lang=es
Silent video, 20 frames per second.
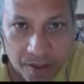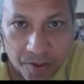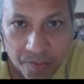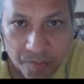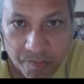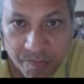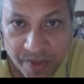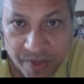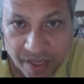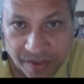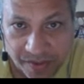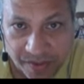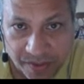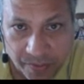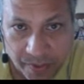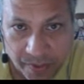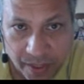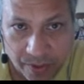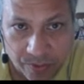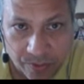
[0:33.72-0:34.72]
Bien,
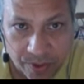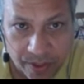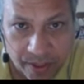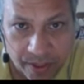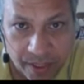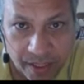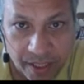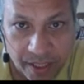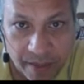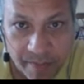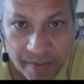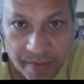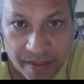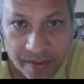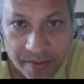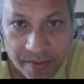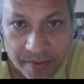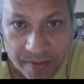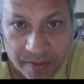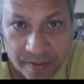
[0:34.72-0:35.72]
cibernauta. En el
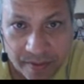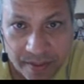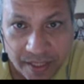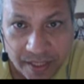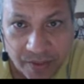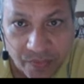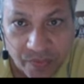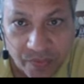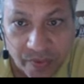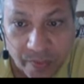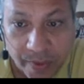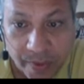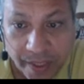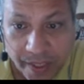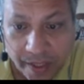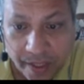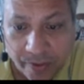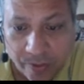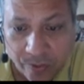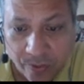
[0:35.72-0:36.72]
mes de
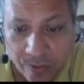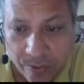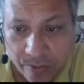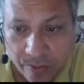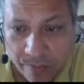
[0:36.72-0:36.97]
febrero